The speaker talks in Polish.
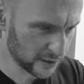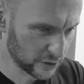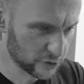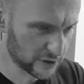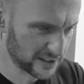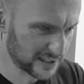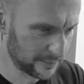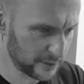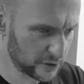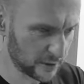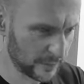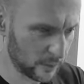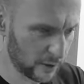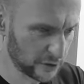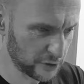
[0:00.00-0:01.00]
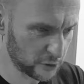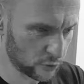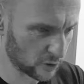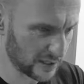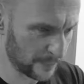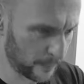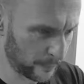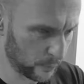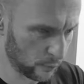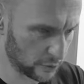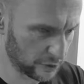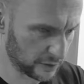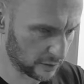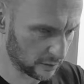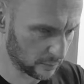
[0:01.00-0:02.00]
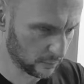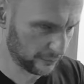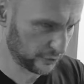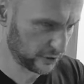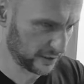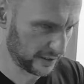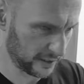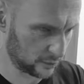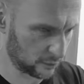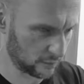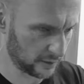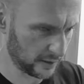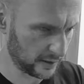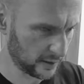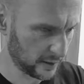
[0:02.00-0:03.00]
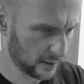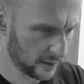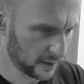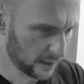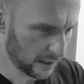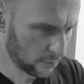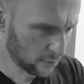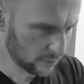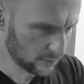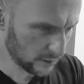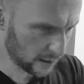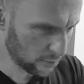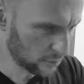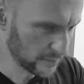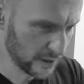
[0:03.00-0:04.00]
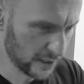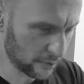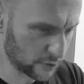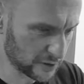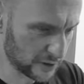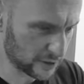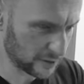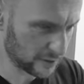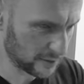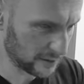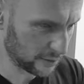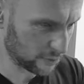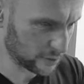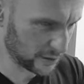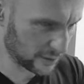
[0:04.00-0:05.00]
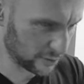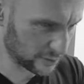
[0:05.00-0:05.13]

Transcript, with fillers: też czasami trzeba łazić, kurda, po pół godziny? On mówi, że nie, kurde. A, a u mnie jakoś tak, jakoś tak